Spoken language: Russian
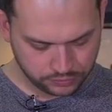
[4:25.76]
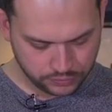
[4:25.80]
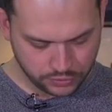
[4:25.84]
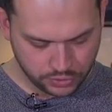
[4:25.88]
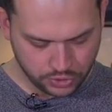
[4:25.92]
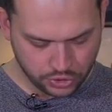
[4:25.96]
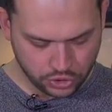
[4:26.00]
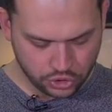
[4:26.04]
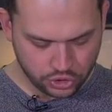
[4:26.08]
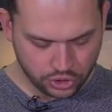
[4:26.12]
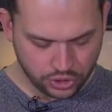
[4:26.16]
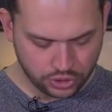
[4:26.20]

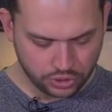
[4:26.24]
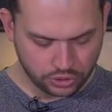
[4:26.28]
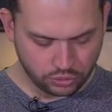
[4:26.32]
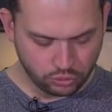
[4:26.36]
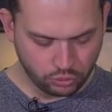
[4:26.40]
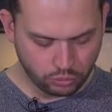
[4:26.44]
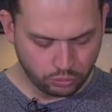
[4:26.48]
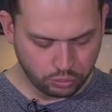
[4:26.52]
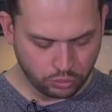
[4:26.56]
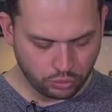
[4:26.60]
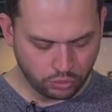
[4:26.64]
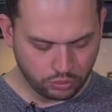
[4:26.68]
держать
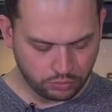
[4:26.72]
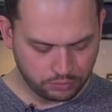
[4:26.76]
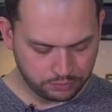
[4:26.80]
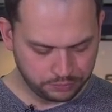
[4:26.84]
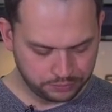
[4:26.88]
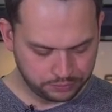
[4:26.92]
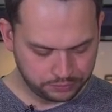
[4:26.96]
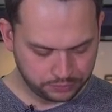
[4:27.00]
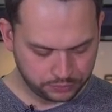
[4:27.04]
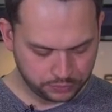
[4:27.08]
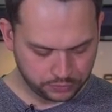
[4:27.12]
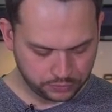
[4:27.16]
кнопку.
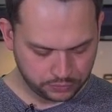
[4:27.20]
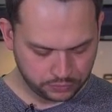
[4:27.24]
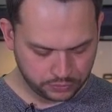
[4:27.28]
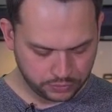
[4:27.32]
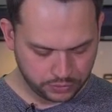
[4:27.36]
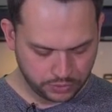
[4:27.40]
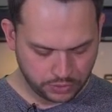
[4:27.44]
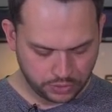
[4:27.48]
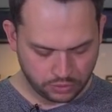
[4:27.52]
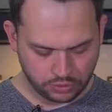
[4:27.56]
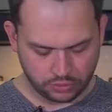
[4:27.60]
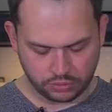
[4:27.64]

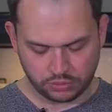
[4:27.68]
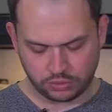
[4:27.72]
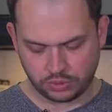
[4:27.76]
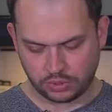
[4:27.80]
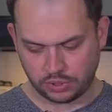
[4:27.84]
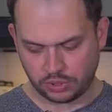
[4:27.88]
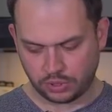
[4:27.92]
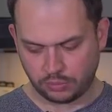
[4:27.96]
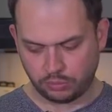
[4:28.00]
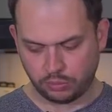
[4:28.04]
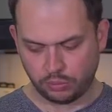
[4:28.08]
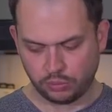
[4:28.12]

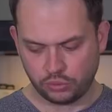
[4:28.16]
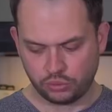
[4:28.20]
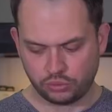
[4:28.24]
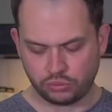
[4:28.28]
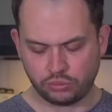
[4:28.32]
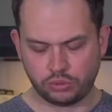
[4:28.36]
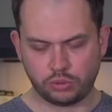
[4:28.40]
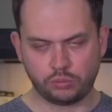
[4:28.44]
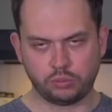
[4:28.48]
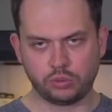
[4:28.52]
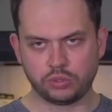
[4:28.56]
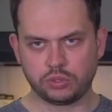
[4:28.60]
А, напомню,
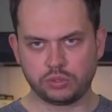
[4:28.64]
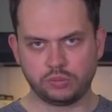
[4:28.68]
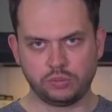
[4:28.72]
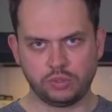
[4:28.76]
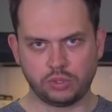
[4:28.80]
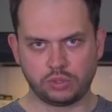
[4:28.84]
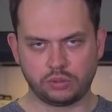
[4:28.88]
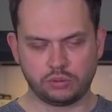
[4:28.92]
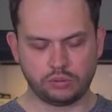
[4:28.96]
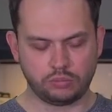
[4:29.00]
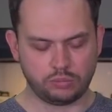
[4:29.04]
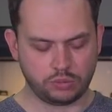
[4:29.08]
что у AirPods
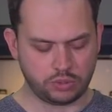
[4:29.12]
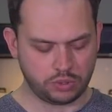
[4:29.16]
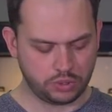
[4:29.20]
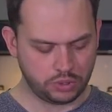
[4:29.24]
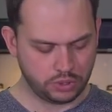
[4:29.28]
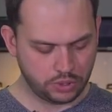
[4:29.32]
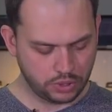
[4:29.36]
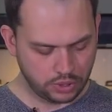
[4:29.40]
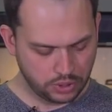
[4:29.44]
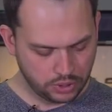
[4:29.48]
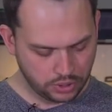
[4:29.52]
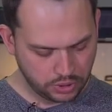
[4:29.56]
нет кнопок,
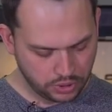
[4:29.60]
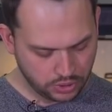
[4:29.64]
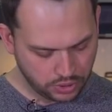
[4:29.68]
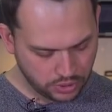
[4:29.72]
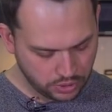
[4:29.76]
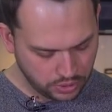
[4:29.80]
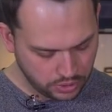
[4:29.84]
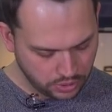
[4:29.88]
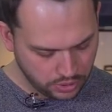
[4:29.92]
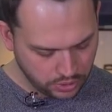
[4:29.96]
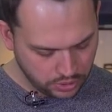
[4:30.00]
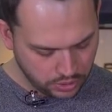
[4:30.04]

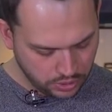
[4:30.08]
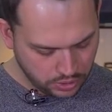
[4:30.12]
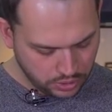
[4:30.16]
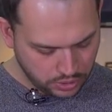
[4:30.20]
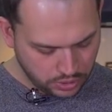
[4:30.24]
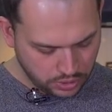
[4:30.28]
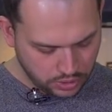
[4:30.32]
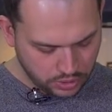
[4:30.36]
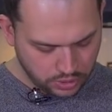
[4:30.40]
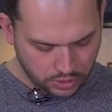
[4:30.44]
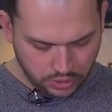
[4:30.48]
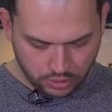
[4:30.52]

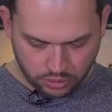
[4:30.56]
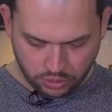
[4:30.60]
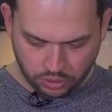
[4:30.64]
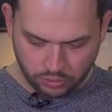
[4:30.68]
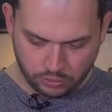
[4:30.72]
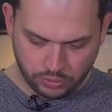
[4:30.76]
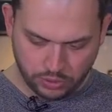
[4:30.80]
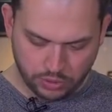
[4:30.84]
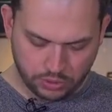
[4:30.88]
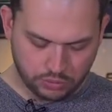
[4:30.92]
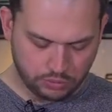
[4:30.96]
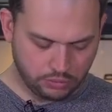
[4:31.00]

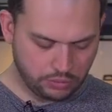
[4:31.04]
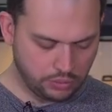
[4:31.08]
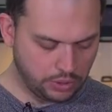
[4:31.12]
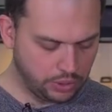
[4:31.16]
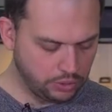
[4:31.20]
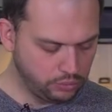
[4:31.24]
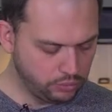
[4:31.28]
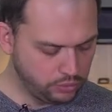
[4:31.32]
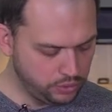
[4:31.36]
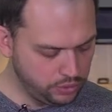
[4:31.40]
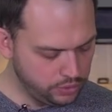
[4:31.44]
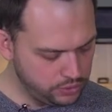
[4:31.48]
кроме
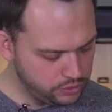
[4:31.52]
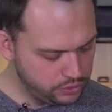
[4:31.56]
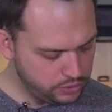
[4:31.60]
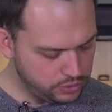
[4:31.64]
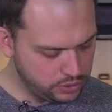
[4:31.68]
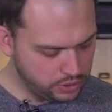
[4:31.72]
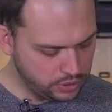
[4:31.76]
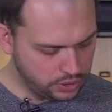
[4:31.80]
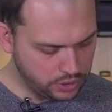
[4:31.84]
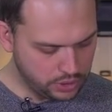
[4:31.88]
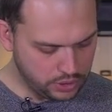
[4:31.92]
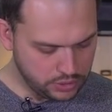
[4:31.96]
одной
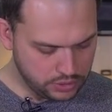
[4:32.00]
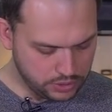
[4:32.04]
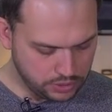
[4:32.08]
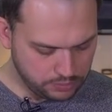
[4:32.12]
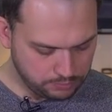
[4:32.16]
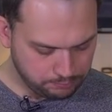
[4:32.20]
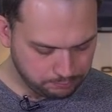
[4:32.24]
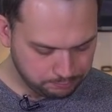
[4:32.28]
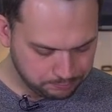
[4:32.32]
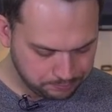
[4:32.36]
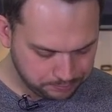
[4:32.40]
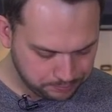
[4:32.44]
единственной
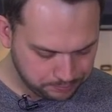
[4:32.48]
кейси.